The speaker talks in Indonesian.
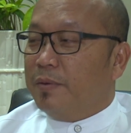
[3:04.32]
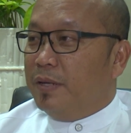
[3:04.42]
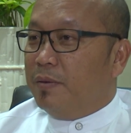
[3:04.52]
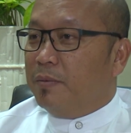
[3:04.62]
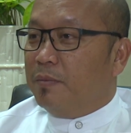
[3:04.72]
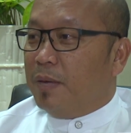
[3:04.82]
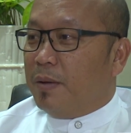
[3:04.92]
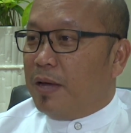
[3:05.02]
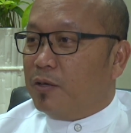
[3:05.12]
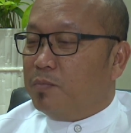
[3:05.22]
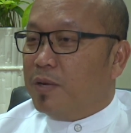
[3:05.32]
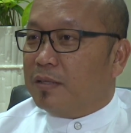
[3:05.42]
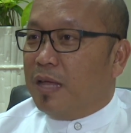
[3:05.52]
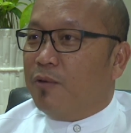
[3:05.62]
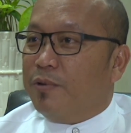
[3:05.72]
Dia harus
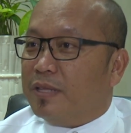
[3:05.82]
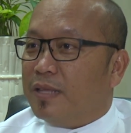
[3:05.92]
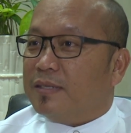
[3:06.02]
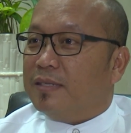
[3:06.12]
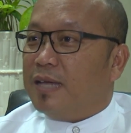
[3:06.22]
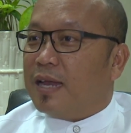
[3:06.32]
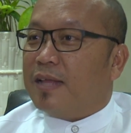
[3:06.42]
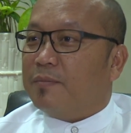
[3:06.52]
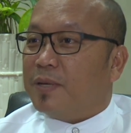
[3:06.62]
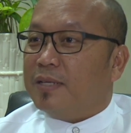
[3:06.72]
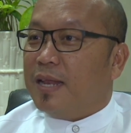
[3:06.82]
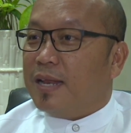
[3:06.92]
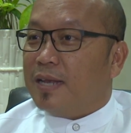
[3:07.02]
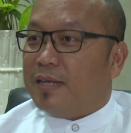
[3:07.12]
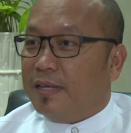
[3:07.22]
mengetahui tentang sejarah
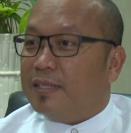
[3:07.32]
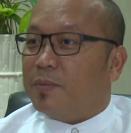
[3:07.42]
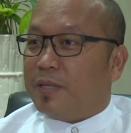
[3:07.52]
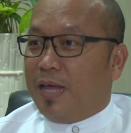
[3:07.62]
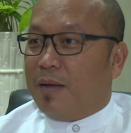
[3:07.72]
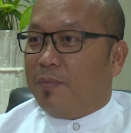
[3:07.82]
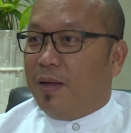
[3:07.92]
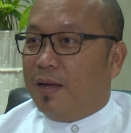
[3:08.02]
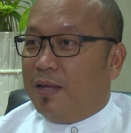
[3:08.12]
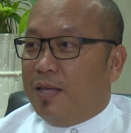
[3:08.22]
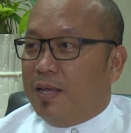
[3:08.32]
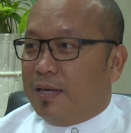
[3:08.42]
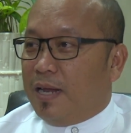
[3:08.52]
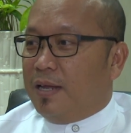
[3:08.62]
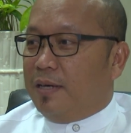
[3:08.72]
perjalanannya ini seperti apa.
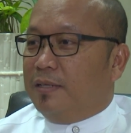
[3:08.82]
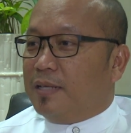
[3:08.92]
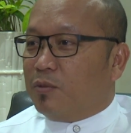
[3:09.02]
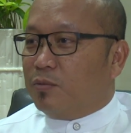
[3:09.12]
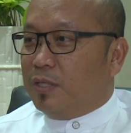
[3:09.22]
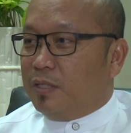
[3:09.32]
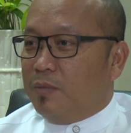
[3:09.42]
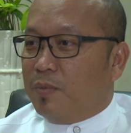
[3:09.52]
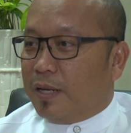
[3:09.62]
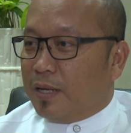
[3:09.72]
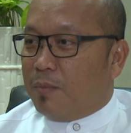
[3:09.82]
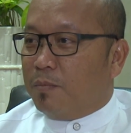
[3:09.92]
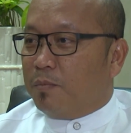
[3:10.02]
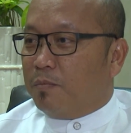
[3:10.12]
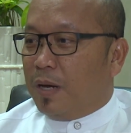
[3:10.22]
Nah, di satu sisi mereka
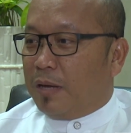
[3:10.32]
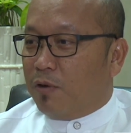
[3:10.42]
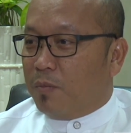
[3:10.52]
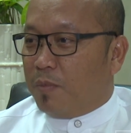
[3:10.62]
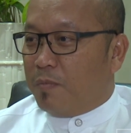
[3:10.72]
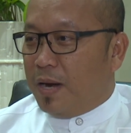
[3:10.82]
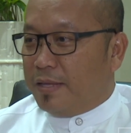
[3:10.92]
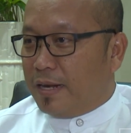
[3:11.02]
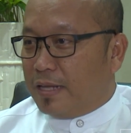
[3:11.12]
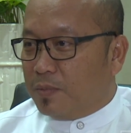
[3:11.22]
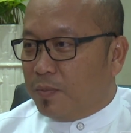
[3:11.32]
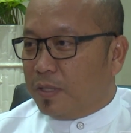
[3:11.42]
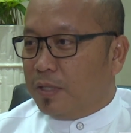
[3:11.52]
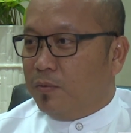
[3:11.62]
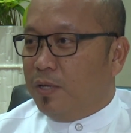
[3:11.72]
melakukan pembelajaran
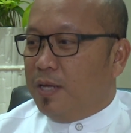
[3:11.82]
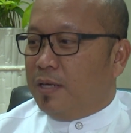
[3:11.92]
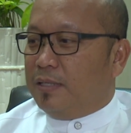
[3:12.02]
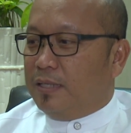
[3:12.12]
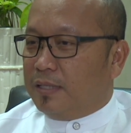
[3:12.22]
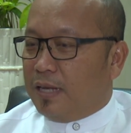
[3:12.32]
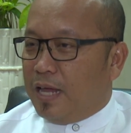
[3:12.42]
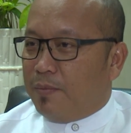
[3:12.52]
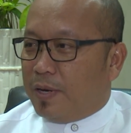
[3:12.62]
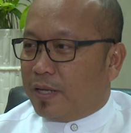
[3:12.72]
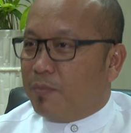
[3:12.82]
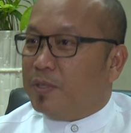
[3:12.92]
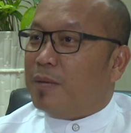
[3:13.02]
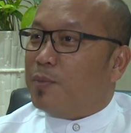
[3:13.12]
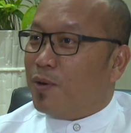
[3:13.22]
seperti itu, di sisi lain mereka
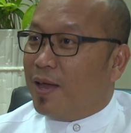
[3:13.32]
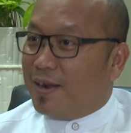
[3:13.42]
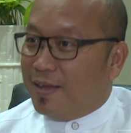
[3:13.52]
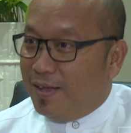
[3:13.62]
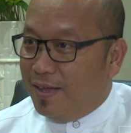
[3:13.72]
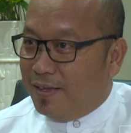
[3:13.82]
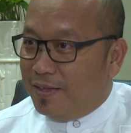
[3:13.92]
bisa berolahraga,